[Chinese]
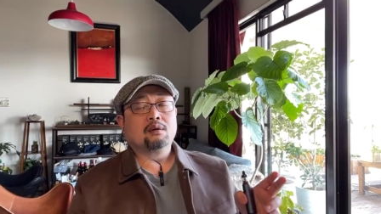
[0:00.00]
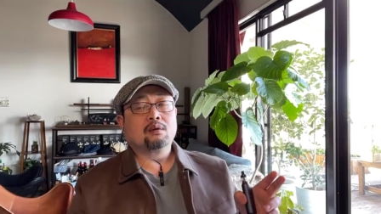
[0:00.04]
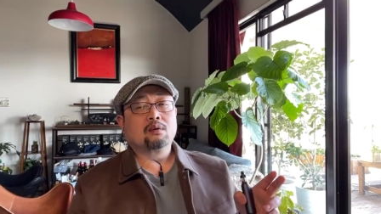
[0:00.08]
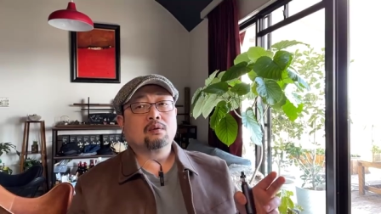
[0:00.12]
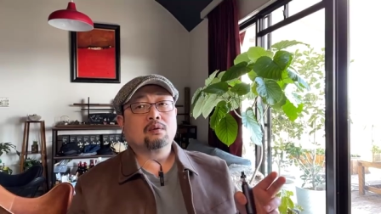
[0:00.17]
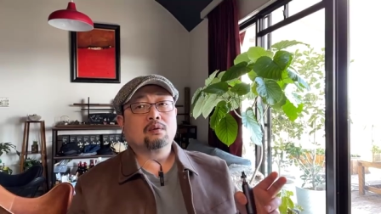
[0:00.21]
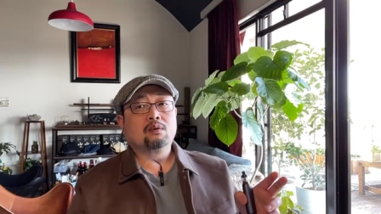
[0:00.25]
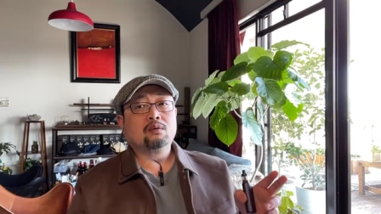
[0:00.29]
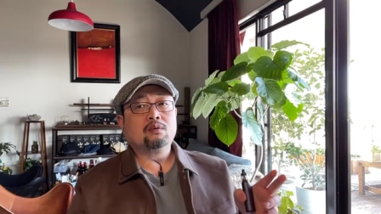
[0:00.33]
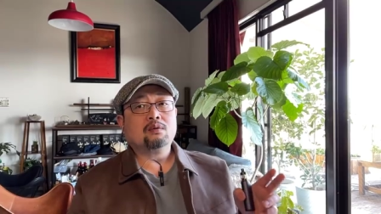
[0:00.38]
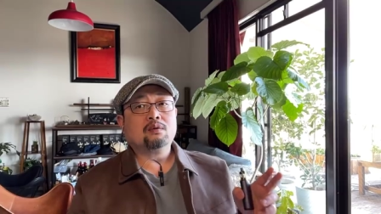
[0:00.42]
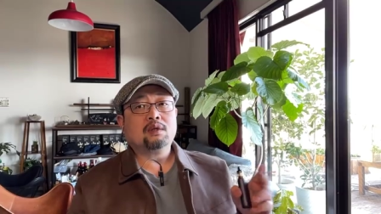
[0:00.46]
顾
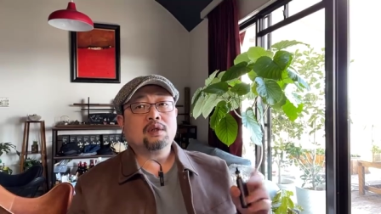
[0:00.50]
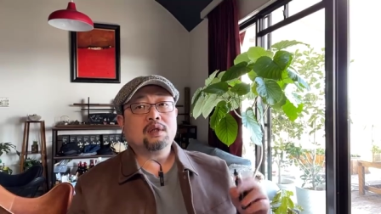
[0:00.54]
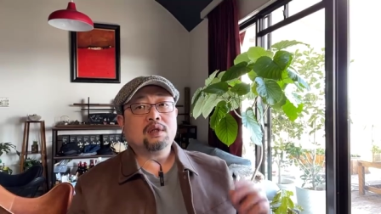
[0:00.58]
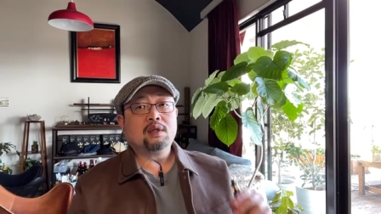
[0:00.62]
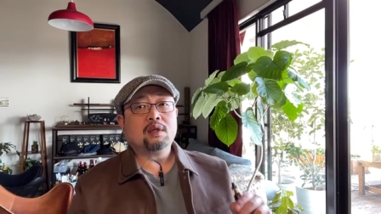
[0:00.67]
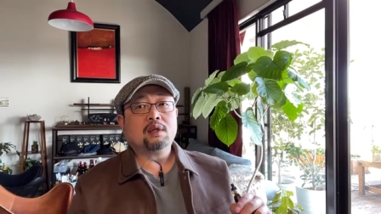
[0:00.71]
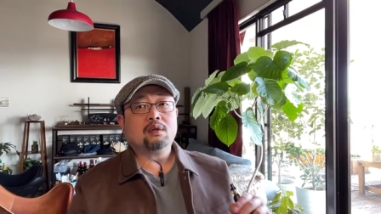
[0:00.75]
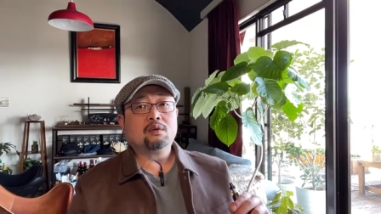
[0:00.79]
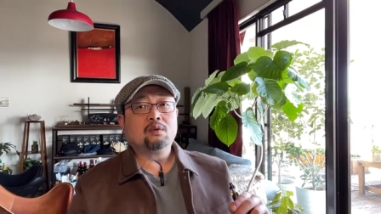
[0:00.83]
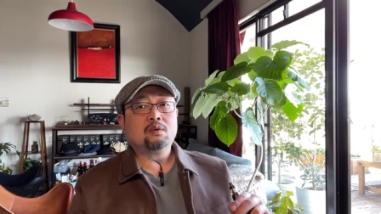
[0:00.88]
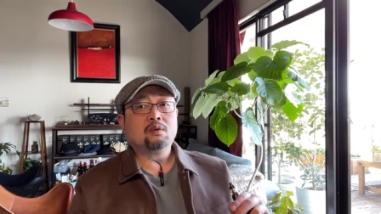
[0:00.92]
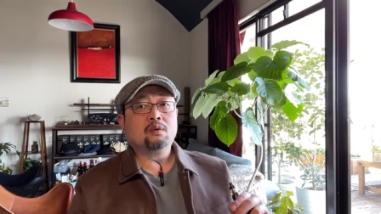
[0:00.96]
雏军提
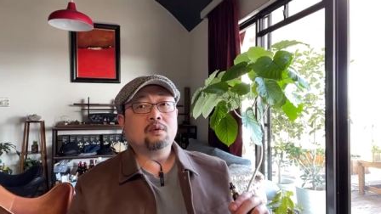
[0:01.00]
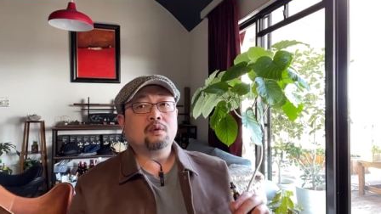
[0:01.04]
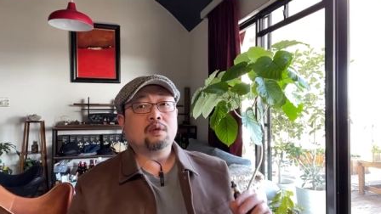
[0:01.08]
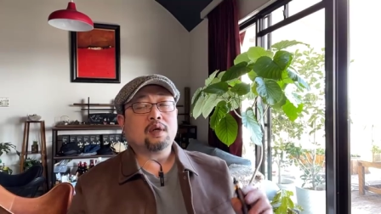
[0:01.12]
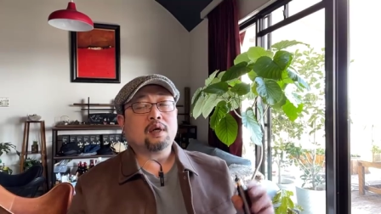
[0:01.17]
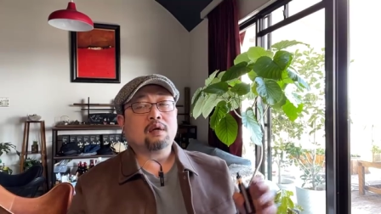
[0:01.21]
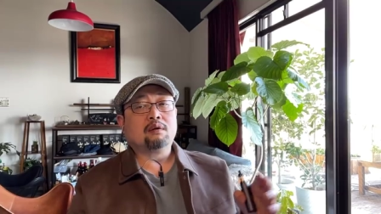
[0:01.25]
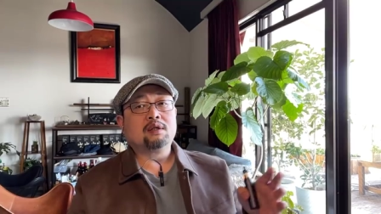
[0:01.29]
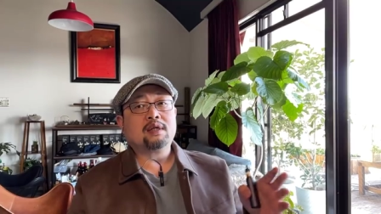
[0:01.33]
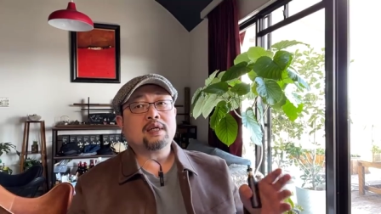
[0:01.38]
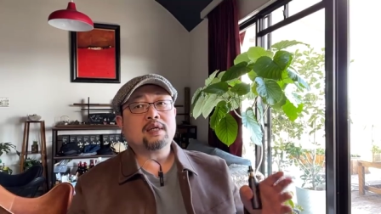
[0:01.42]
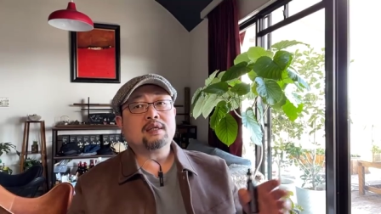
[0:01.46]
前出狱，然
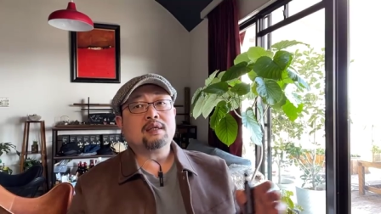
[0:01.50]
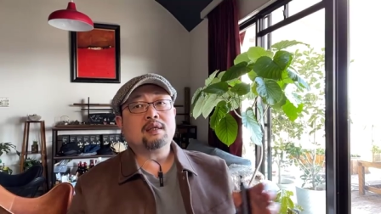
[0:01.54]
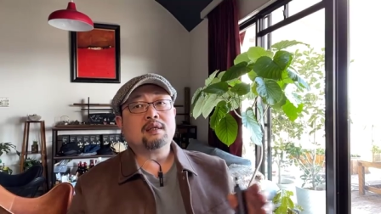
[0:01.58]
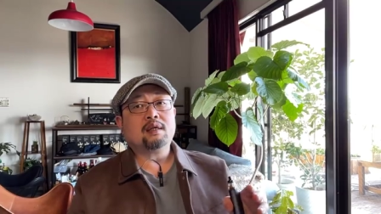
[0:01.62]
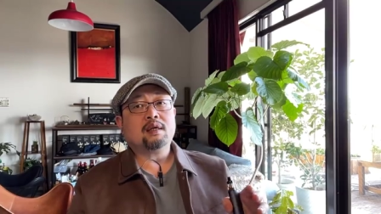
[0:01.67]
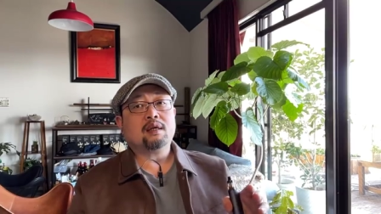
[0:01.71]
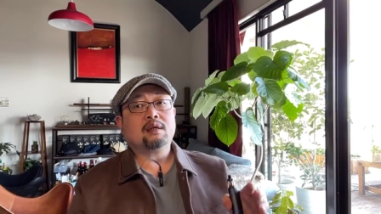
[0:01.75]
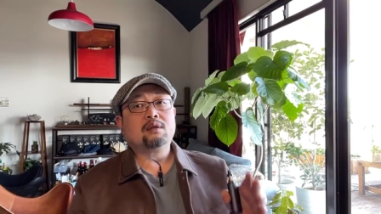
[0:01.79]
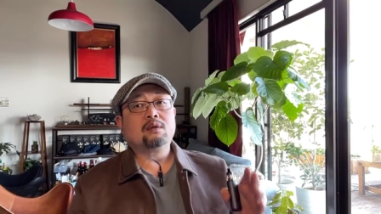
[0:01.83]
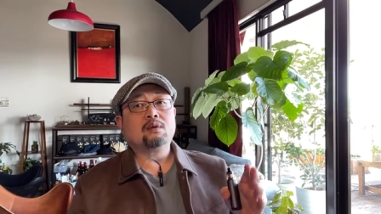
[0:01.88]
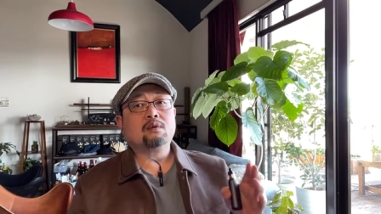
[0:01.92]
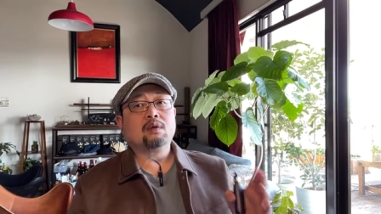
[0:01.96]
后这些
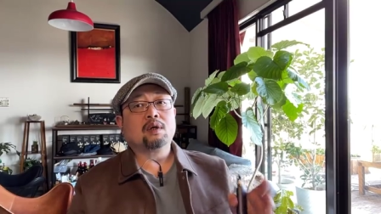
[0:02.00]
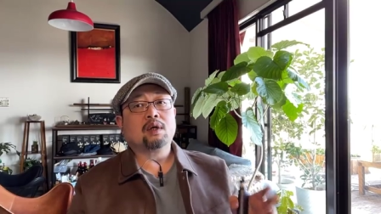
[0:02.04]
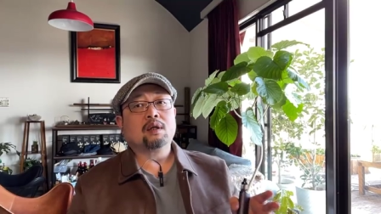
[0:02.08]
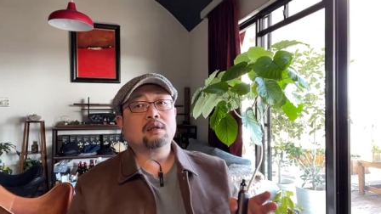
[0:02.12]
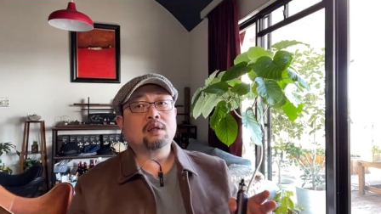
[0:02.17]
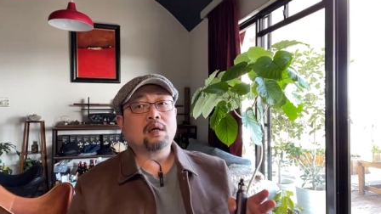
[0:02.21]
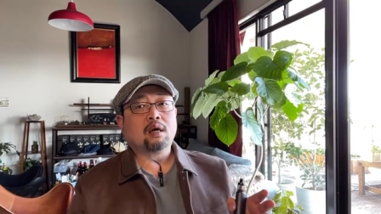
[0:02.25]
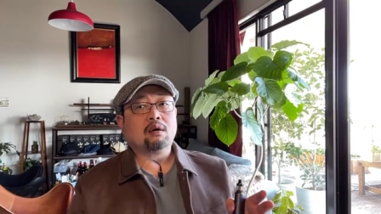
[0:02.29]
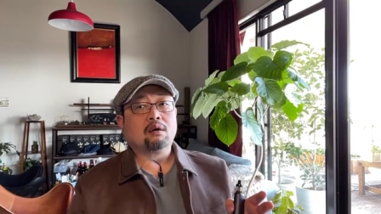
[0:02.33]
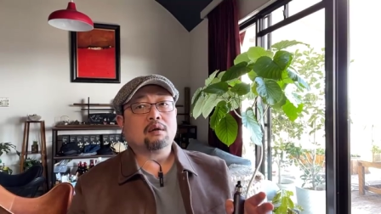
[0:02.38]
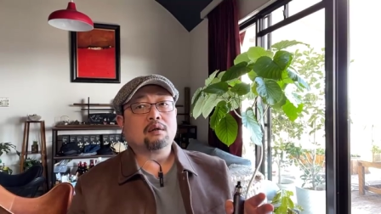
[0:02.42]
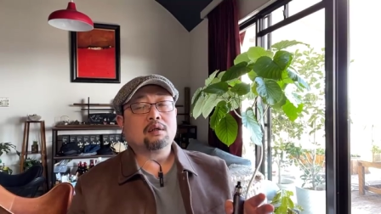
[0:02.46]
年，周永康
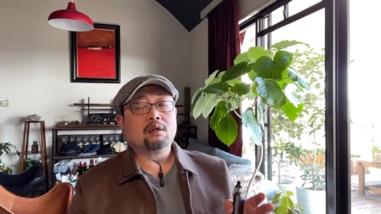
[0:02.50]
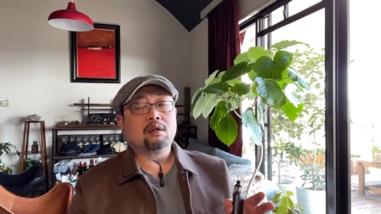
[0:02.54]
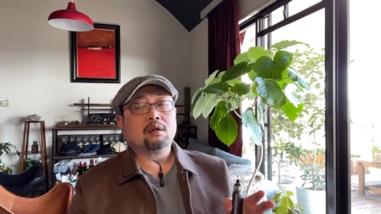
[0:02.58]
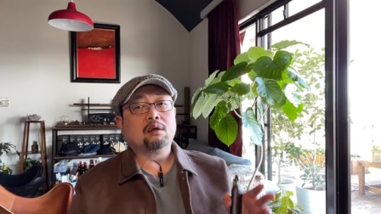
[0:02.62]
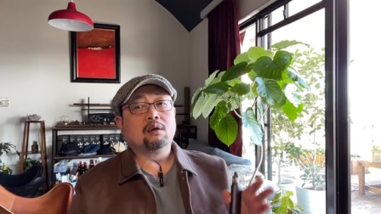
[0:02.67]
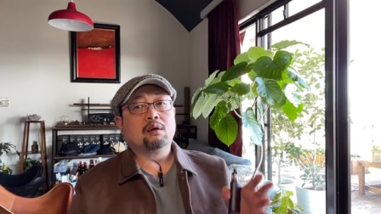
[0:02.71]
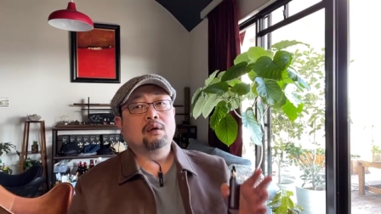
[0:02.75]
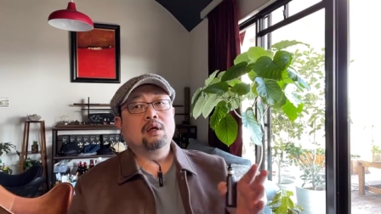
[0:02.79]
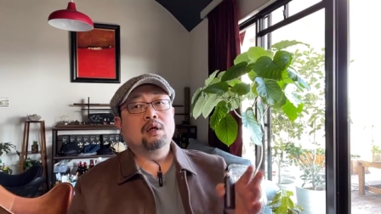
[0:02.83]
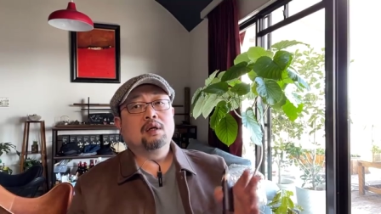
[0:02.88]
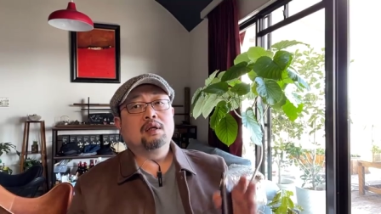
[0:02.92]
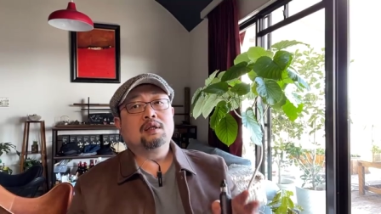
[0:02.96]
倒了之
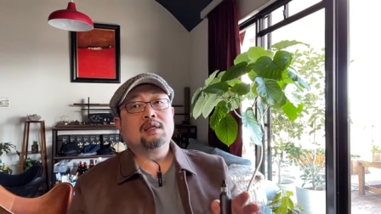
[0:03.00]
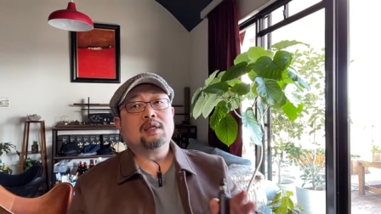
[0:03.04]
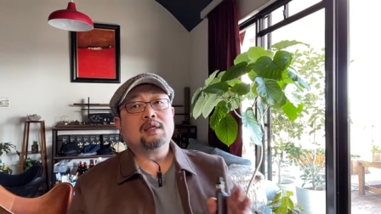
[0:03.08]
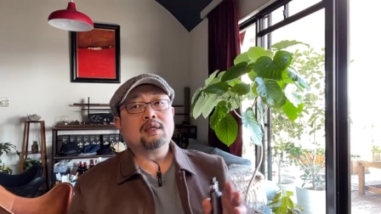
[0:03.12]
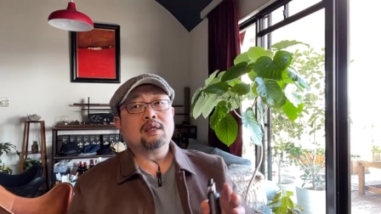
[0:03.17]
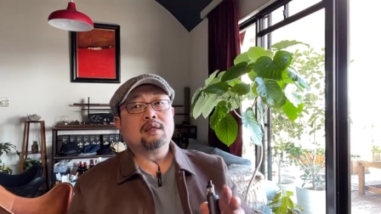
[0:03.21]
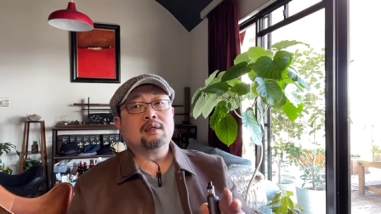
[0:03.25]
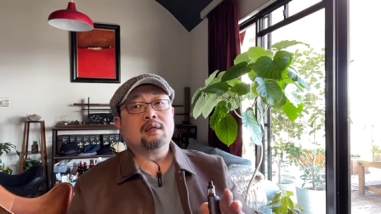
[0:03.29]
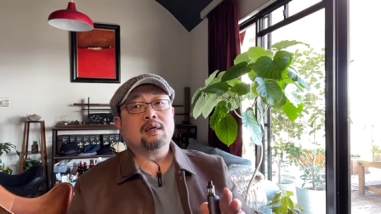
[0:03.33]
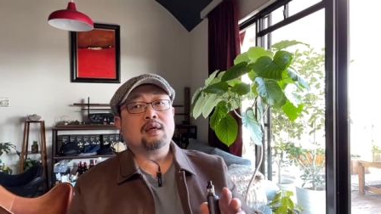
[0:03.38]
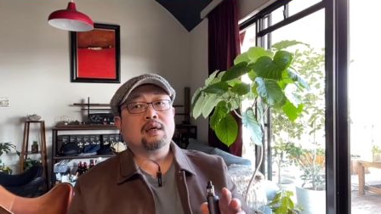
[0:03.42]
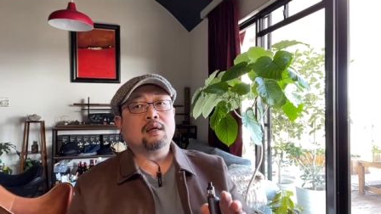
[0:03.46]
后，这
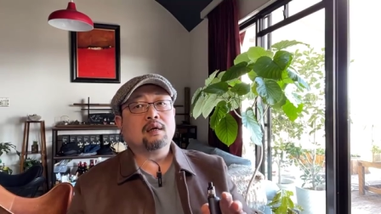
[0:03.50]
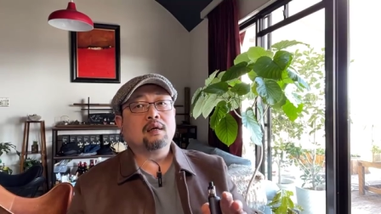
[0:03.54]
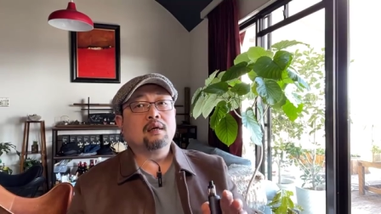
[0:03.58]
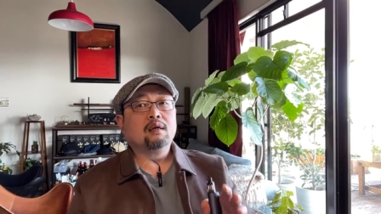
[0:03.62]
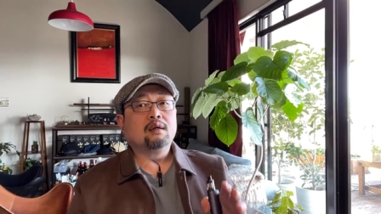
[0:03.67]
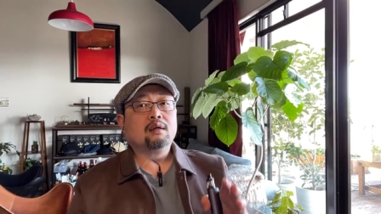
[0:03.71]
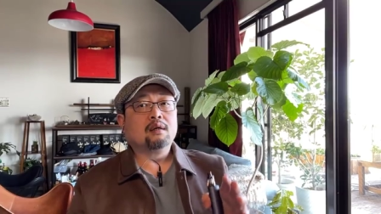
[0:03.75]
些年，